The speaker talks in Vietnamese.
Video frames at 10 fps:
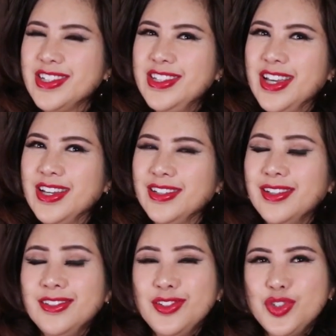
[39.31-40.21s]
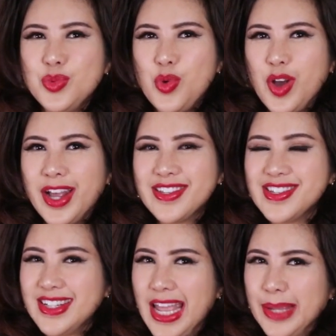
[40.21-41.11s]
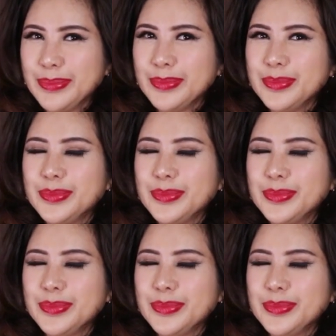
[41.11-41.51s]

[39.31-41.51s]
trở về đất nước Trung Hoa xinh đẹp